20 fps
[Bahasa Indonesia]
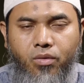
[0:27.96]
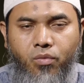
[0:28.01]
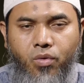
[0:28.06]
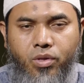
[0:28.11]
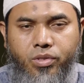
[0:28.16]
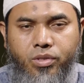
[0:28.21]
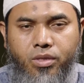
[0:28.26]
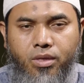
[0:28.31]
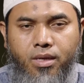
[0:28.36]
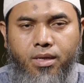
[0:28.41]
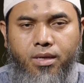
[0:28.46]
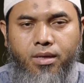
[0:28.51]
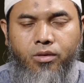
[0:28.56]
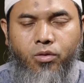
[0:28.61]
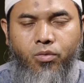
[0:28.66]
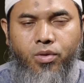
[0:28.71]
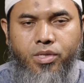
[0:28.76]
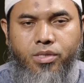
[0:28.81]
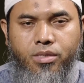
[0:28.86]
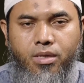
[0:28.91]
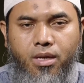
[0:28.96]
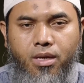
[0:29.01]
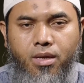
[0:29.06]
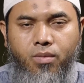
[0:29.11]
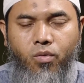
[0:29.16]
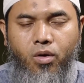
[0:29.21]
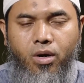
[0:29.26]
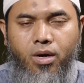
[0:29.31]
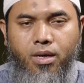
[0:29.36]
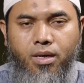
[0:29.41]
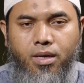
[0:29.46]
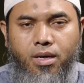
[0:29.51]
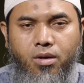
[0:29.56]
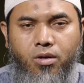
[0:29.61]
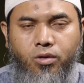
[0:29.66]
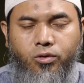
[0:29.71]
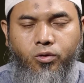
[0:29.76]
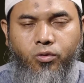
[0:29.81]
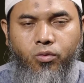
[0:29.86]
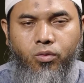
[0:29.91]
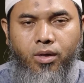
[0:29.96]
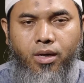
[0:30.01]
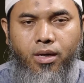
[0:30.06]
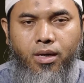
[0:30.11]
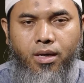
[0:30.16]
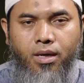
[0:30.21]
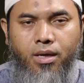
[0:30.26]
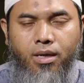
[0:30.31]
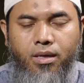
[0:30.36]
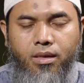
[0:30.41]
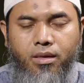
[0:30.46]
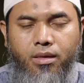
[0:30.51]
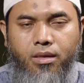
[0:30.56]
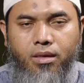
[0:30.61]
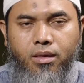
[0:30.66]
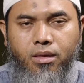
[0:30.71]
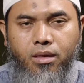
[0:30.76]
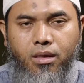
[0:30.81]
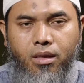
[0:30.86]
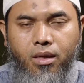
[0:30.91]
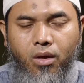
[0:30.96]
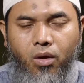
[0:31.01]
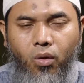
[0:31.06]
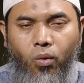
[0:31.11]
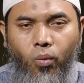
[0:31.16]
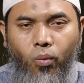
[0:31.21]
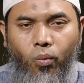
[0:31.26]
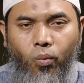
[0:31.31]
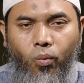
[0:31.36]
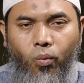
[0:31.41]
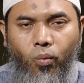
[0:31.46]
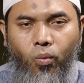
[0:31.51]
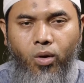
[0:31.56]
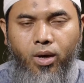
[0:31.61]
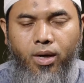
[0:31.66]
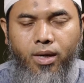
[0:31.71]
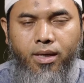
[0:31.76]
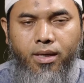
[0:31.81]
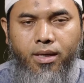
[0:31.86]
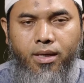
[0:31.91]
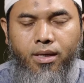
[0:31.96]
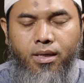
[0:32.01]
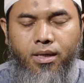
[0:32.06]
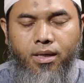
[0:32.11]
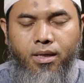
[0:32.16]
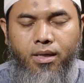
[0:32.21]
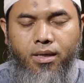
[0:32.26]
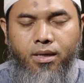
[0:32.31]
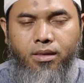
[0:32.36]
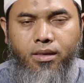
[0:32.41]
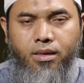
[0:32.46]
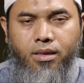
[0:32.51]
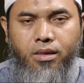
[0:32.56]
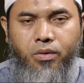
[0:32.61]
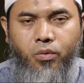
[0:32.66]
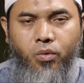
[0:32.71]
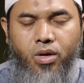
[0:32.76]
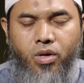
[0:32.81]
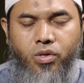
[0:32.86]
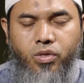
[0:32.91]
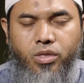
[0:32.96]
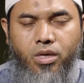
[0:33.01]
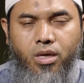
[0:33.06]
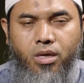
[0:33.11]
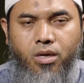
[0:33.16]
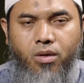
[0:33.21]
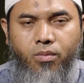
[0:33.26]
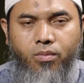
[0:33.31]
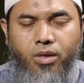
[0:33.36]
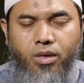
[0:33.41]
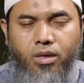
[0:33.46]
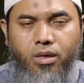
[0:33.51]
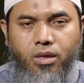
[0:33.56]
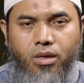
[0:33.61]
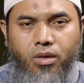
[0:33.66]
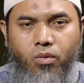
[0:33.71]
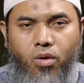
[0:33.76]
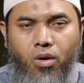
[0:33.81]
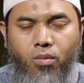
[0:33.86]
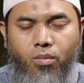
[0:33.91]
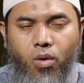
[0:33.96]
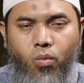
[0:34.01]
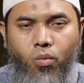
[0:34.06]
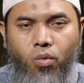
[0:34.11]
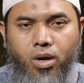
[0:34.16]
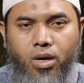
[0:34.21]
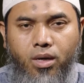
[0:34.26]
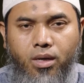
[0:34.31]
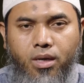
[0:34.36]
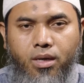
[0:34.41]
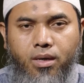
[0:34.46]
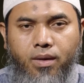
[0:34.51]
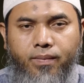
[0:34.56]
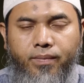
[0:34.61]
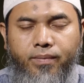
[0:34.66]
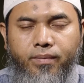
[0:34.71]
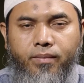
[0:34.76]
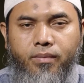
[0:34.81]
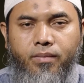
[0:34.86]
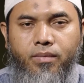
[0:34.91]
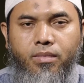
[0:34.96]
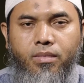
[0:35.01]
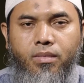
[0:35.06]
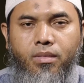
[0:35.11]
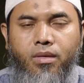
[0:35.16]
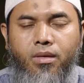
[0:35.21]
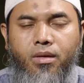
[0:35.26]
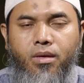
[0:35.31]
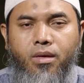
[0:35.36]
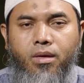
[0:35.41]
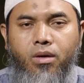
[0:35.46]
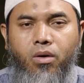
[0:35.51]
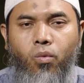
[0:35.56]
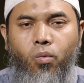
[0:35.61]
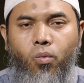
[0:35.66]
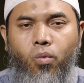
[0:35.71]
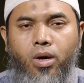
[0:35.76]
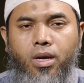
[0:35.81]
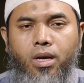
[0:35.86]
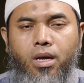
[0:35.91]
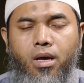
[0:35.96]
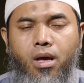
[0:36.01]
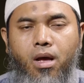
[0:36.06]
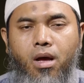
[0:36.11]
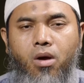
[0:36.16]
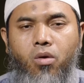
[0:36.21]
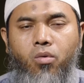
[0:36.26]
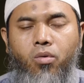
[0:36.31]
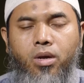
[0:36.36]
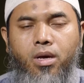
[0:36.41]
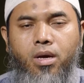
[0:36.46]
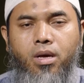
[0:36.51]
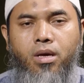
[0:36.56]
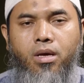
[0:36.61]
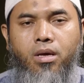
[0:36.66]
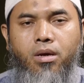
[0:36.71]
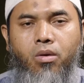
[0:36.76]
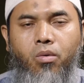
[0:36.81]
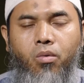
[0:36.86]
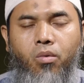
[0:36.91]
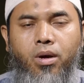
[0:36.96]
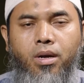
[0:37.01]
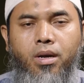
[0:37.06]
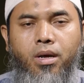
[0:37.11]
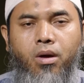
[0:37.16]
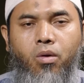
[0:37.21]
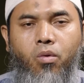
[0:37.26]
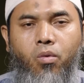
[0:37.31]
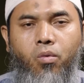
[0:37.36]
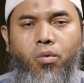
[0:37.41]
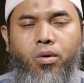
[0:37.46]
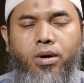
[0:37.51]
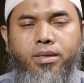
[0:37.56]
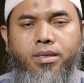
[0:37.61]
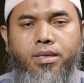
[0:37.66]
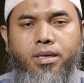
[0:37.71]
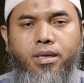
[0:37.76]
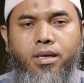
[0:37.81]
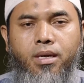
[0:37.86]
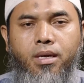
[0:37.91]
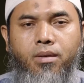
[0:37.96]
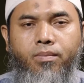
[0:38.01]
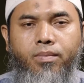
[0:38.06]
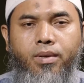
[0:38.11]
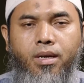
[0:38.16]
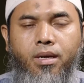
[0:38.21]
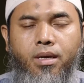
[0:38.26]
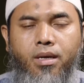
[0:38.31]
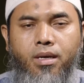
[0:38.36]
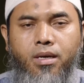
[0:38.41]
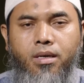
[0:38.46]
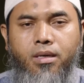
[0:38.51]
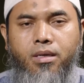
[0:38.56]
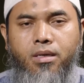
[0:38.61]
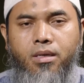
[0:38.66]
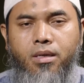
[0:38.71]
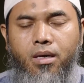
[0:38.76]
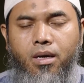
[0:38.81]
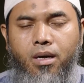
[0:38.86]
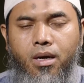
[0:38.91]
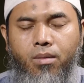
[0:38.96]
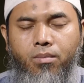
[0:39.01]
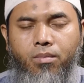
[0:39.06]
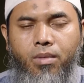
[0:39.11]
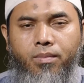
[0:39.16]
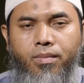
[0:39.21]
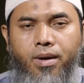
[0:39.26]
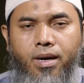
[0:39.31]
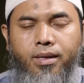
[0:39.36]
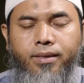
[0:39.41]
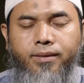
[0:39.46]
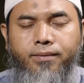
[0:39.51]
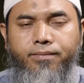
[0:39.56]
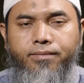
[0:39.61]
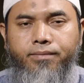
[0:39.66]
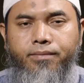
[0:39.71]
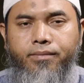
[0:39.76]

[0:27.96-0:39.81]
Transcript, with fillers: wassalatu wassalamu ala Rasulillah wa ala alihi wa ashabihi wa mawalah wala haula wala quwata illa billah amma ba'd.